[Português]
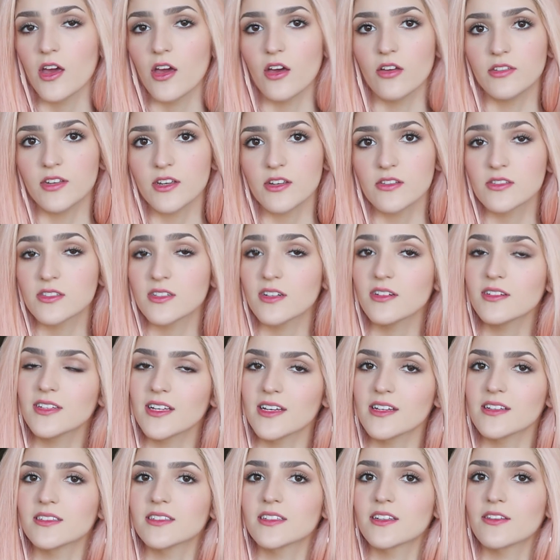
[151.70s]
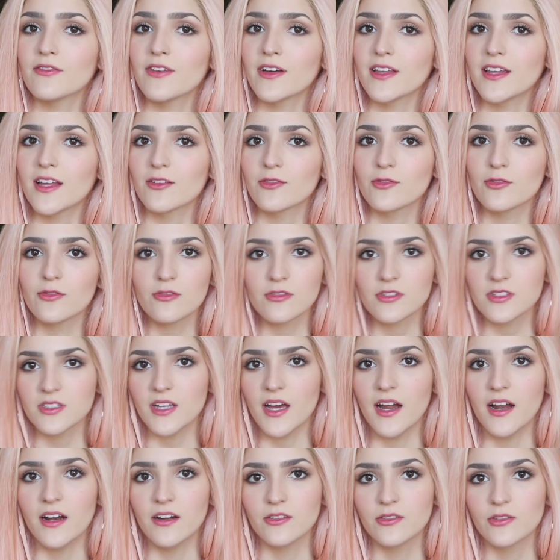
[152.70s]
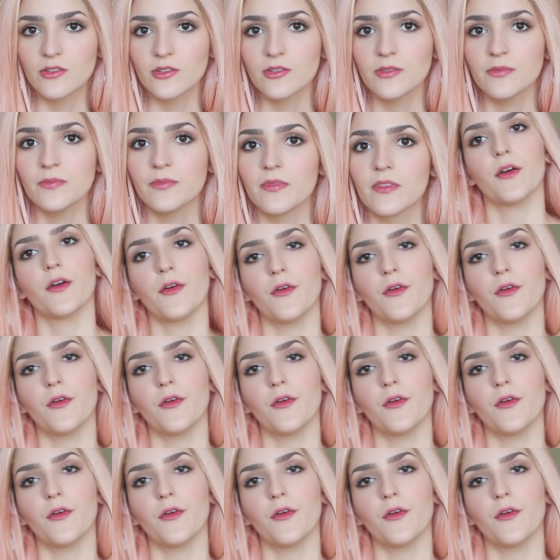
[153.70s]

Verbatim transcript: eu tenho certeza que vai dar tudo certo.